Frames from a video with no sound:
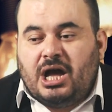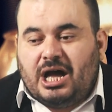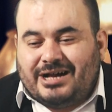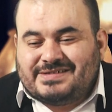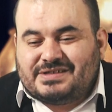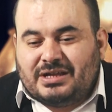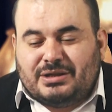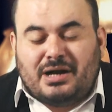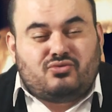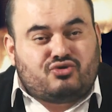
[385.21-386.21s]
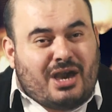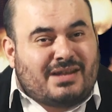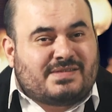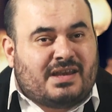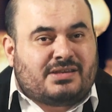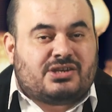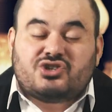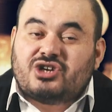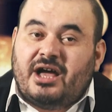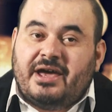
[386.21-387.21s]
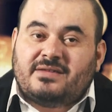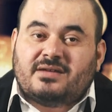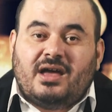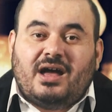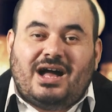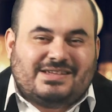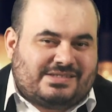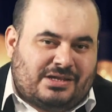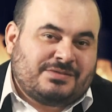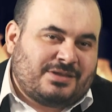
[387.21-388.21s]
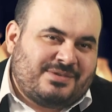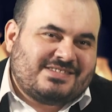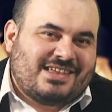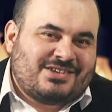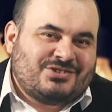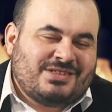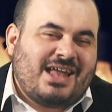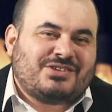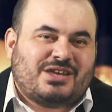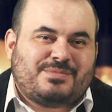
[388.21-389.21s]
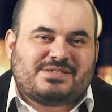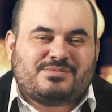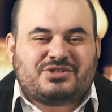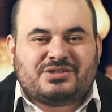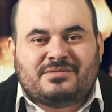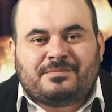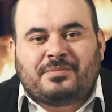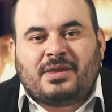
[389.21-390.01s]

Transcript: Hastalığa düşersek ki şayet hastalık da bizler için, her şey bizim için.